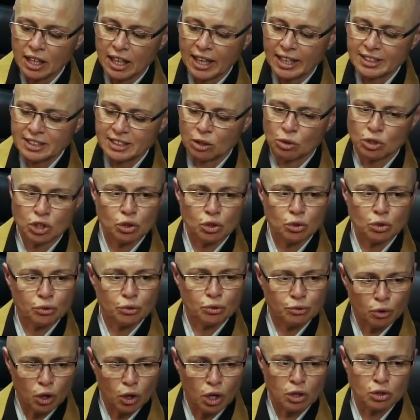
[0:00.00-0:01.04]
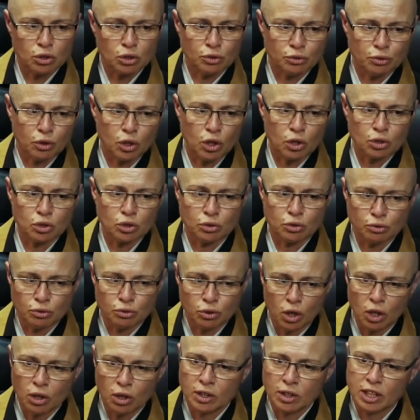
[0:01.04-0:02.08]
essa coisa do foco, do foco, do
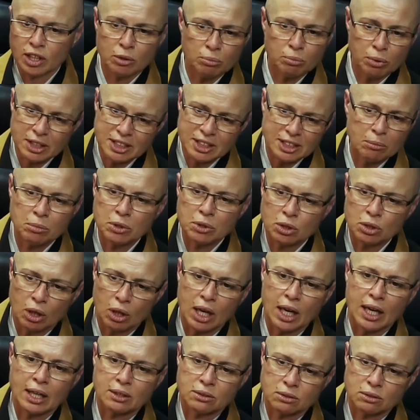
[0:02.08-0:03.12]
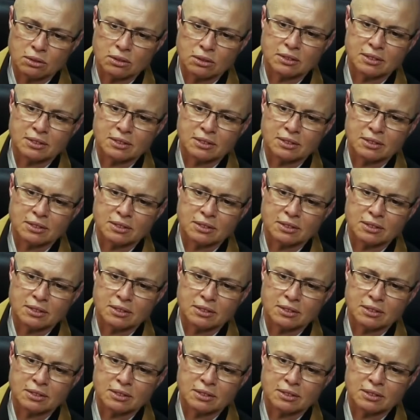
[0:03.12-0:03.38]
foco, ele não pode ser bitolado.